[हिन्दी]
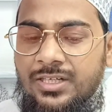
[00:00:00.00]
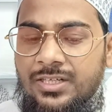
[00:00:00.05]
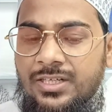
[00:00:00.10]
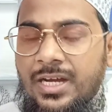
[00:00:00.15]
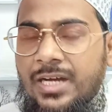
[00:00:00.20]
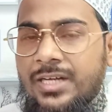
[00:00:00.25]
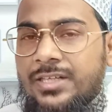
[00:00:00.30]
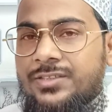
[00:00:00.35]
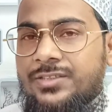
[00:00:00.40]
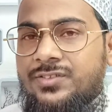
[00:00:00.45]

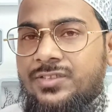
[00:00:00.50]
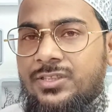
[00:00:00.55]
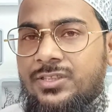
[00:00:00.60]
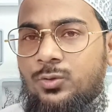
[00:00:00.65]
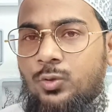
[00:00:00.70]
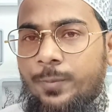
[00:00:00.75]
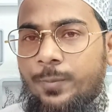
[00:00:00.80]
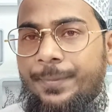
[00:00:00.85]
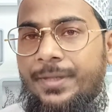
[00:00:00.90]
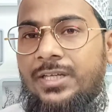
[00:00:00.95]
नाक से
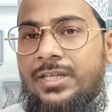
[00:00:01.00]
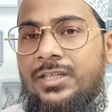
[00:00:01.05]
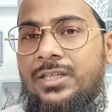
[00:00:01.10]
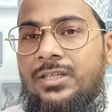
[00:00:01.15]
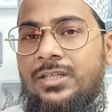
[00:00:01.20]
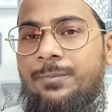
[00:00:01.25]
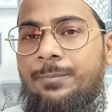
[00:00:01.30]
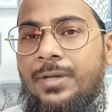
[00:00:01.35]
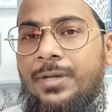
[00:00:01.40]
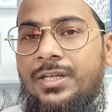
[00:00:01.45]
जो
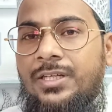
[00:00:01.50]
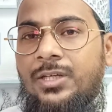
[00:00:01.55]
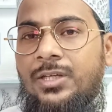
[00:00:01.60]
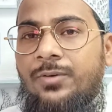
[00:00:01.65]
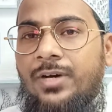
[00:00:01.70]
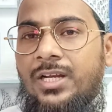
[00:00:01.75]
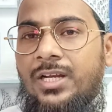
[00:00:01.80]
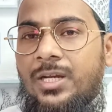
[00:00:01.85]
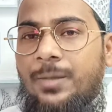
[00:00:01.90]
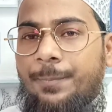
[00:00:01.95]
पहने बहने
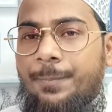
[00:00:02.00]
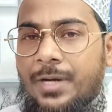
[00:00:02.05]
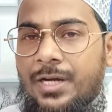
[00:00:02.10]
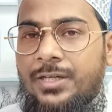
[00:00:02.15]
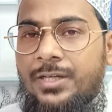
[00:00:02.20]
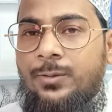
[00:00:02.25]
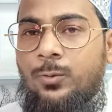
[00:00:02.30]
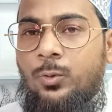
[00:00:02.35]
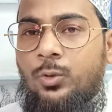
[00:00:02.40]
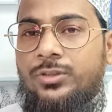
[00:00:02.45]
वाला
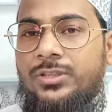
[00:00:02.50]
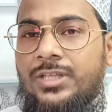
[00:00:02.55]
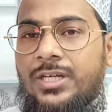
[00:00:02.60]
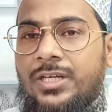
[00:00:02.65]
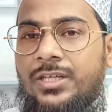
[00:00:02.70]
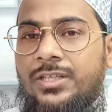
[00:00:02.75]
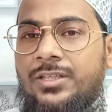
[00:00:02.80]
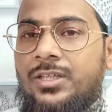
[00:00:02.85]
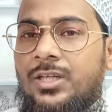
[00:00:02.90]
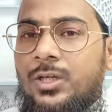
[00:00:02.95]
पानी होता
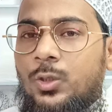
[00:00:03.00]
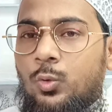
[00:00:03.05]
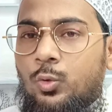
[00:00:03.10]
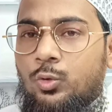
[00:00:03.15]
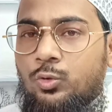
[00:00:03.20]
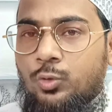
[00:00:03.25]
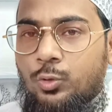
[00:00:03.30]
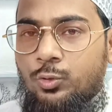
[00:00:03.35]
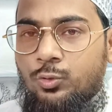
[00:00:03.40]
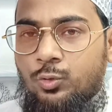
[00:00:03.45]
है
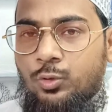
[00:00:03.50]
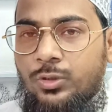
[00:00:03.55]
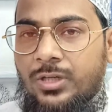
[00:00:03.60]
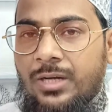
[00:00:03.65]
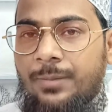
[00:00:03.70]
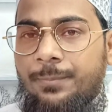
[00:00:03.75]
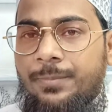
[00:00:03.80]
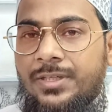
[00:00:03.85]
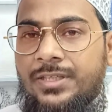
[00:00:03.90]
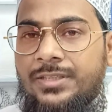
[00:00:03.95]
उसको
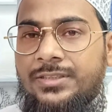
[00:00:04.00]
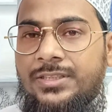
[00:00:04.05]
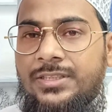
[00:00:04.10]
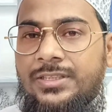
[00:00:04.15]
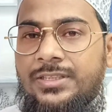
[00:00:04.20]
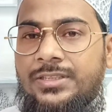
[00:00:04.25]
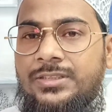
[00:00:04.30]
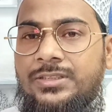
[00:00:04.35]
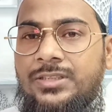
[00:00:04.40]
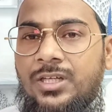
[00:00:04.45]
ज़ुकाम कहते
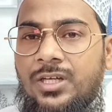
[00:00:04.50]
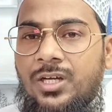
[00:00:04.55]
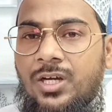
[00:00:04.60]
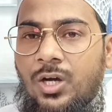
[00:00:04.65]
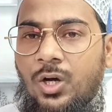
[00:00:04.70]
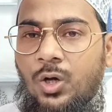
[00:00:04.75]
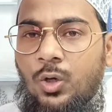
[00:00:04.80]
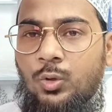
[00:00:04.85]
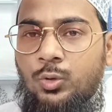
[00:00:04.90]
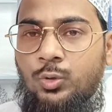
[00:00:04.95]
हैं
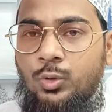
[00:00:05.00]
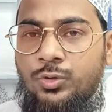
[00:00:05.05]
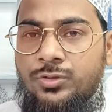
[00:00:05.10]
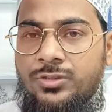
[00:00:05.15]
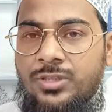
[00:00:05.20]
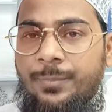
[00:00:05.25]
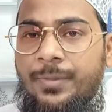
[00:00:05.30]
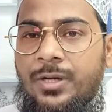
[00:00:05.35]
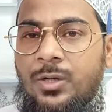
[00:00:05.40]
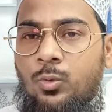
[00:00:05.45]
और जो
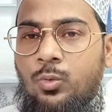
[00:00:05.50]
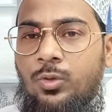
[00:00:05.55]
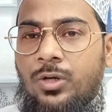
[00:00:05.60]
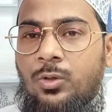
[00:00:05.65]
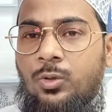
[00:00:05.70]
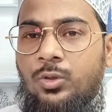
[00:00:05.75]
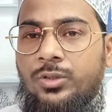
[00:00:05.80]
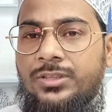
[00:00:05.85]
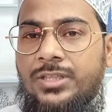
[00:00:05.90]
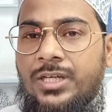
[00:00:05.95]
जमा हुआ
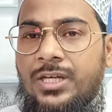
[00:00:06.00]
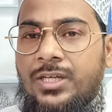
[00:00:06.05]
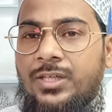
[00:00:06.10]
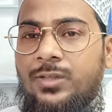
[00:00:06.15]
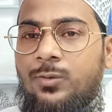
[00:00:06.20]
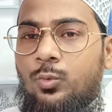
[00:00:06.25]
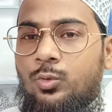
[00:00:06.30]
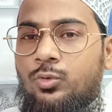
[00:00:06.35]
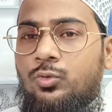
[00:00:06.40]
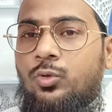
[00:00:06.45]
होता
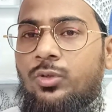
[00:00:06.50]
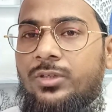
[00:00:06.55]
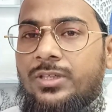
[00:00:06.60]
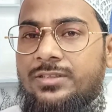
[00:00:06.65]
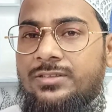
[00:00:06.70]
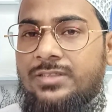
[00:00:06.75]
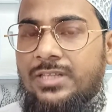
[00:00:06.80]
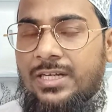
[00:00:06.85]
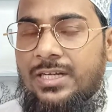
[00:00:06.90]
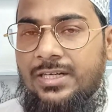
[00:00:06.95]
है उसको
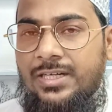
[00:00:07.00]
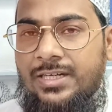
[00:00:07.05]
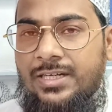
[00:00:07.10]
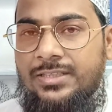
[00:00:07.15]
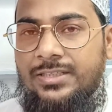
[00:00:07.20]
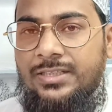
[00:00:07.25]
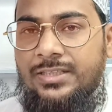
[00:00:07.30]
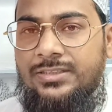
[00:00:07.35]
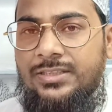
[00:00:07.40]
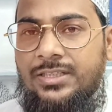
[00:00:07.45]
नज़ला कहा
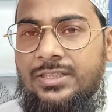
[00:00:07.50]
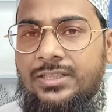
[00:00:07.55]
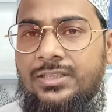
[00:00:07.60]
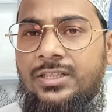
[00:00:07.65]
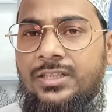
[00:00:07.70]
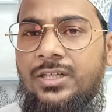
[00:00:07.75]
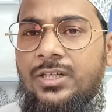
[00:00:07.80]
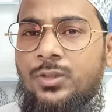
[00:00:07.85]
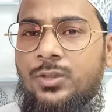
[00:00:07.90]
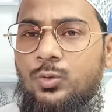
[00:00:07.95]
जाता है
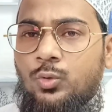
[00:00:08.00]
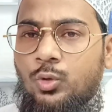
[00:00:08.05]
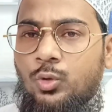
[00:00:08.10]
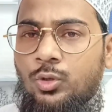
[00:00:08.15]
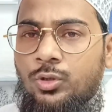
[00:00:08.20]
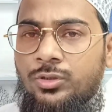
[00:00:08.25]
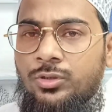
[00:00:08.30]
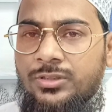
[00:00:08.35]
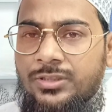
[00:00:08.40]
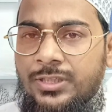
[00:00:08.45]
तो
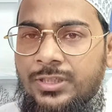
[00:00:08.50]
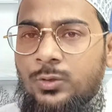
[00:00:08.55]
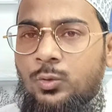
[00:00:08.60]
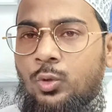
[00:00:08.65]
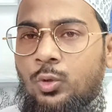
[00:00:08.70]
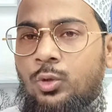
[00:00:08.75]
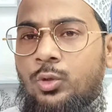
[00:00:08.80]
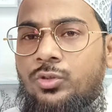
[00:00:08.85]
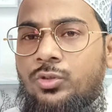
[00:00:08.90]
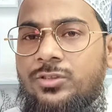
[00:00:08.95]
ये
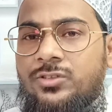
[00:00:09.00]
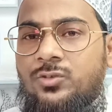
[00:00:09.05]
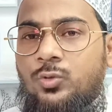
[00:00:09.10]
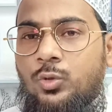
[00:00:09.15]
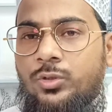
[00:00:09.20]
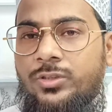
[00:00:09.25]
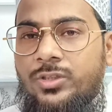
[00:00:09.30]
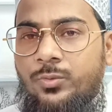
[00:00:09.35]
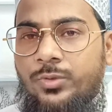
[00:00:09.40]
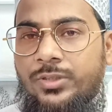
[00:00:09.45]
दोनों
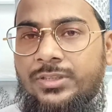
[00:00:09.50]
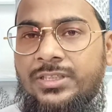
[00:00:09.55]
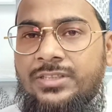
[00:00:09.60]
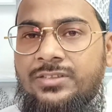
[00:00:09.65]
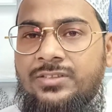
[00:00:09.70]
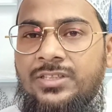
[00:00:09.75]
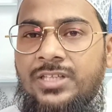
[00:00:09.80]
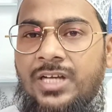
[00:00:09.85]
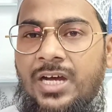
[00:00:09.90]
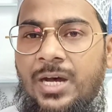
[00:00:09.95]
चीज़ों की वजह
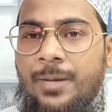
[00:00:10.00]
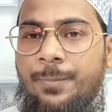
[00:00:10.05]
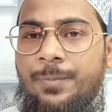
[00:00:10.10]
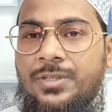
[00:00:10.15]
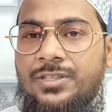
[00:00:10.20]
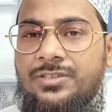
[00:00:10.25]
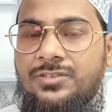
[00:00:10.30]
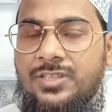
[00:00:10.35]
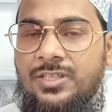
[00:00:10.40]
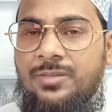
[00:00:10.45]
से
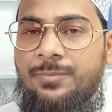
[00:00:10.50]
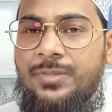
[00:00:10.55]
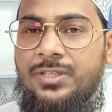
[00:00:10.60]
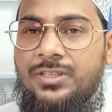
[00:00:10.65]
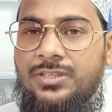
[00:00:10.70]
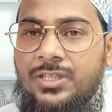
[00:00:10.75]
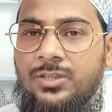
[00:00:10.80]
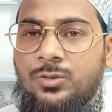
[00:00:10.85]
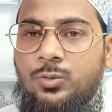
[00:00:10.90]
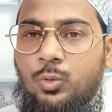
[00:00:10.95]
आपके सर
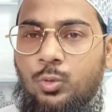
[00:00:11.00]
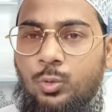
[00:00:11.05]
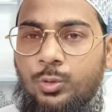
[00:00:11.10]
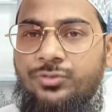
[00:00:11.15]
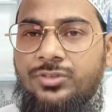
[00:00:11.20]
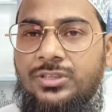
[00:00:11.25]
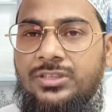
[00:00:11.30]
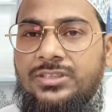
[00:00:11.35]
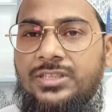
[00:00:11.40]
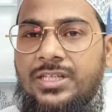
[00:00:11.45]
में दर्द हो
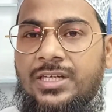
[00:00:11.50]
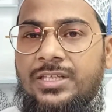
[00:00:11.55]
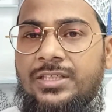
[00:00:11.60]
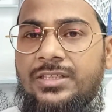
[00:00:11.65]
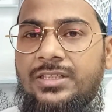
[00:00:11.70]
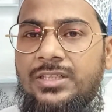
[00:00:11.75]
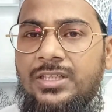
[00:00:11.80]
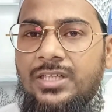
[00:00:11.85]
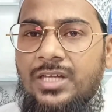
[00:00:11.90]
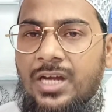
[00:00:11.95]
सकता
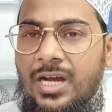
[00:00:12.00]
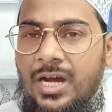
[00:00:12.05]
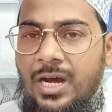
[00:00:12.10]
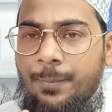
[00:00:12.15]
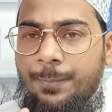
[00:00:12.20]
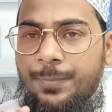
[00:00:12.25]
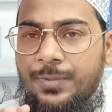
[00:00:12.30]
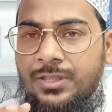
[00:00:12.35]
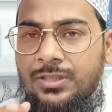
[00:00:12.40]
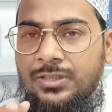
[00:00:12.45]
है
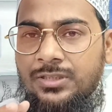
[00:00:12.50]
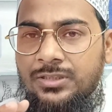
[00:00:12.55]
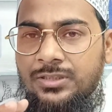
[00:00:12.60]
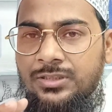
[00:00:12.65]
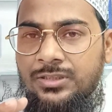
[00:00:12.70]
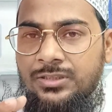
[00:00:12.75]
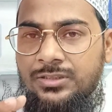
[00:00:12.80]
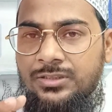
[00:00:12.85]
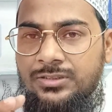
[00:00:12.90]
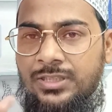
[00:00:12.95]
आप एक
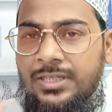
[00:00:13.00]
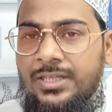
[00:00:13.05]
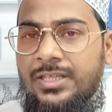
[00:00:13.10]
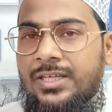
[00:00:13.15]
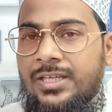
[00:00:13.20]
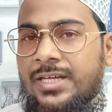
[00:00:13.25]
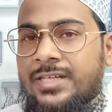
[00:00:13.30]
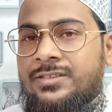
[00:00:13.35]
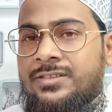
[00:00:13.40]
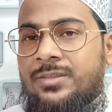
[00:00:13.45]

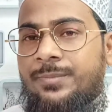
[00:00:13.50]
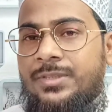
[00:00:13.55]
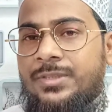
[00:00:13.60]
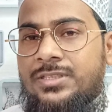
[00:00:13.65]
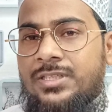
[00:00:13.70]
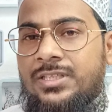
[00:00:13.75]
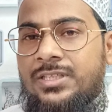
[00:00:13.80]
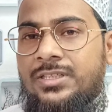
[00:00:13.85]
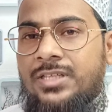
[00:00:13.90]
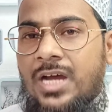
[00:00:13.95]
तरीक़ा
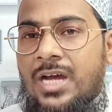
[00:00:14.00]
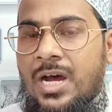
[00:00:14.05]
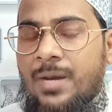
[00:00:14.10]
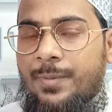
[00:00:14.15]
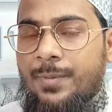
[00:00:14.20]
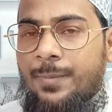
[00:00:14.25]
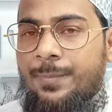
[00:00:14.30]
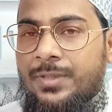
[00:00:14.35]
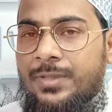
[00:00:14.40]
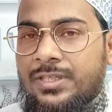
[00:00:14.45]
समझ लें
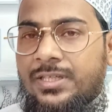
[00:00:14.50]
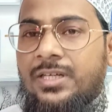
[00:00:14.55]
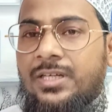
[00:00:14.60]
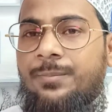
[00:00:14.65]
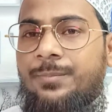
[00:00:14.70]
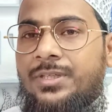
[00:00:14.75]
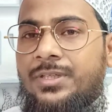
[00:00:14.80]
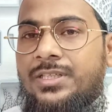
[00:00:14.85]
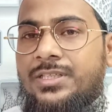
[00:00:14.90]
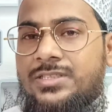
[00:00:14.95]
आप अपने घर
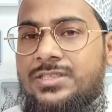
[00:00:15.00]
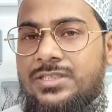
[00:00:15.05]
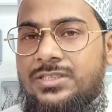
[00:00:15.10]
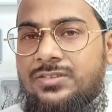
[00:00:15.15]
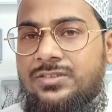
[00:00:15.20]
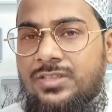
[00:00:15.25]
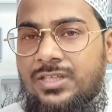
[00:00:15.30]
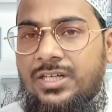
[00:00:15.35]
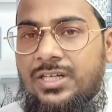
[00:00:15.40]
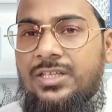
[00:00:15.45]
में ये
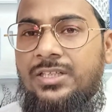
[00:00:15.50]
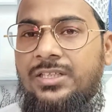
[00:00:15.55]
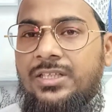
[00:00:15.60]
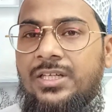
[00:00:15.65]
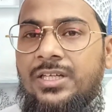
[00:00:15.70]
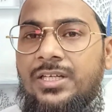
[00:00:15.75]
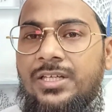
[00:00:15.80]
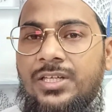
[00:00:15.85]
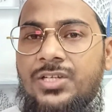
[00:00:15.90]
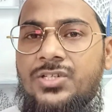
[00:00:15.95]
चीज़ करें
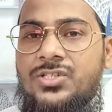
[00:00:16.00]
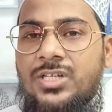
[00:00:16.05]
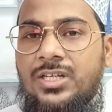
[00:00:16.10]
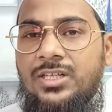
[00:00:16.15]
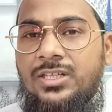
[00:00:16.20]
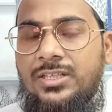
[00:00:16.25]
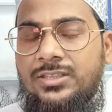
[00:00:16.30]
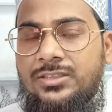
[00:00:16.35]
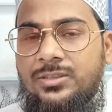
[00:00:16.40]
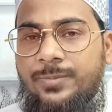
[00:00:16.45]
इन
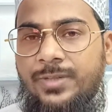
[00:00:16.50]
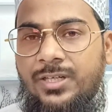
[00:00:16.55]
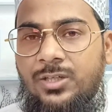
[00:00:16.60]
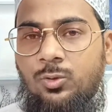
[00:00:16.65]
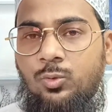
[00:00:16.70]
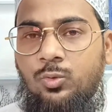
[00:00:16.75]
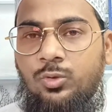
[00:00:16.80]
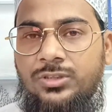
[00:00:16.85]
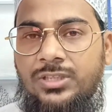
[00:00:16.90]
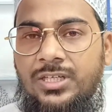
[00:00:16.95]

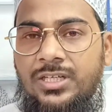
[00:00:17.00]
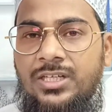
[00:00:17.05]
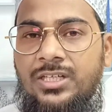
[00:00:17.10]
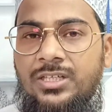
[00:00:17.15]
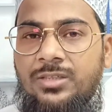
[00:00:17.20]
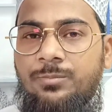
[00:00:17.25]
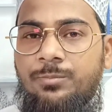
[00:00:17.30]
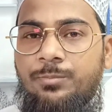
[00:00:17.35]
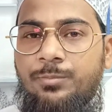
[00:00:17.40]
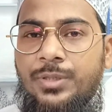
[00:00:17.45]
तबारक
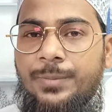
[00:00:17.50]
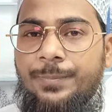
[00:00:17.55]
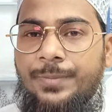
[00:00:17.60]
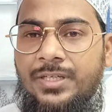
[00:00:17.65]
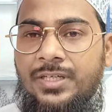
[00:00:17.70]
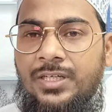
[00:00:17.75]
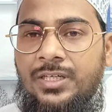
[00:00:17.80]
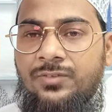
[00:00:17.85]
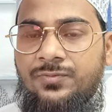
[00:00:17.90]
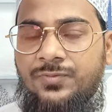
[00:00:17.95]
वाली
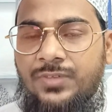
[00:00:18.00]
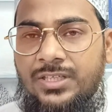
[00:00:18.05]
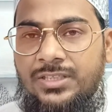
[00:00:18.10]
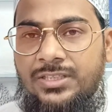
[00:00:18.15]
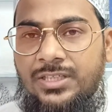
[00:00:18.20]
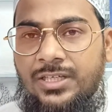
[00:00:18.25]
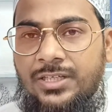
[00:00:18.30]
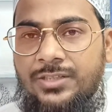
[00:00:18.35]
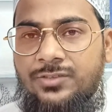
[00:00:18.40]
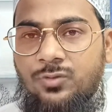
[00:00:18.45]
बेपना
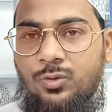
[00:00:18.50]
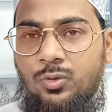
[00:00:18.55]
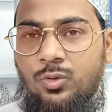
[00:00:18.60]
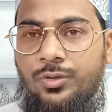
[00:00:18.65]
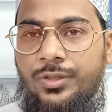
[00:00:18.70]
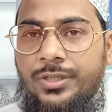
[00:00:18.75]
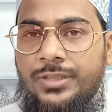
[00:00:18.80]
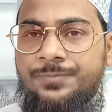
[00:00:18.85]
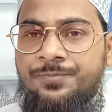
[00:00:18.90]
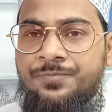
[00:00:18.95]
फ़ायदा हासिल
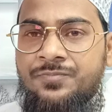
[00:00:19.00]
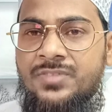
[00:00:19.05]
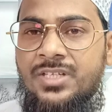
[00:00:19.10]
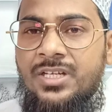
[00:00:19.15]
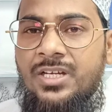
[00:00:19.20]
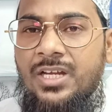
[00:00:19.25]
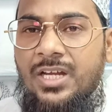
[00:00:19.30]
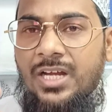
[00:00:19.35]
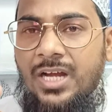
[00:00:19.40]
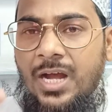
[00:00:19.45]
होगा
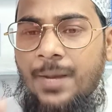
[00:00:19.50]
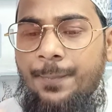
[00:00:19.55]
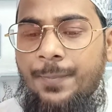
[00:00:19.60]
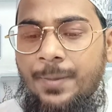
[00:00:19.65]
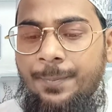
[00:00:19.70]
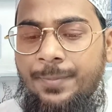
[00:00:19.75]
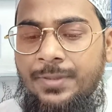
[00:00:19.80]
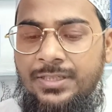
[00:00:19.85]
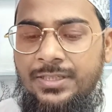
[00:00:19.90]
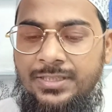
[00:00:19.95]
आप
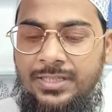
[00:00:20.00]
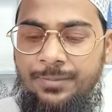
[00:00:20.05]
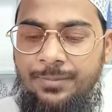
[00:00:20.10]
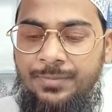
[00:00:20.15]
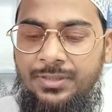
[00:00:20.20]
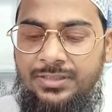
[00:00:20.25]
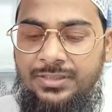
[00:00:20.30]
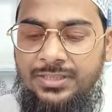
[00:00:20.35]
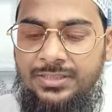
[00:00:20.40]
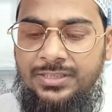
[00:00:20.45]
अपने घर
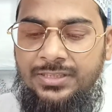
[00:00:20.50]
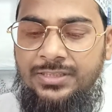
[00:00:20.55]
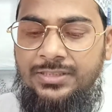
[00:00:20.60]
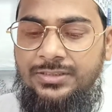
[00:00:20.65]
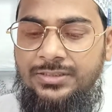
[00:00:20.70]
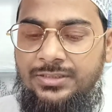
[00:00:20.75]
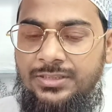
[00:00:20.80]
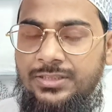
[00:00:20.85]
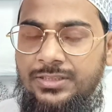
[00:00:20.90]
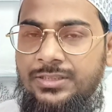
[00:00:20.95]
में
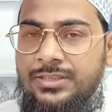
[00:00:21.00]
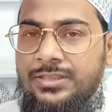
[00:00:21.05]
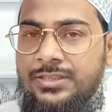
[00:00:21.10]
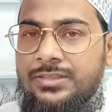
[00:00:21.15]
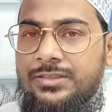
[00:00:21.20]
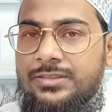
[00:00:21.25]
देखें कि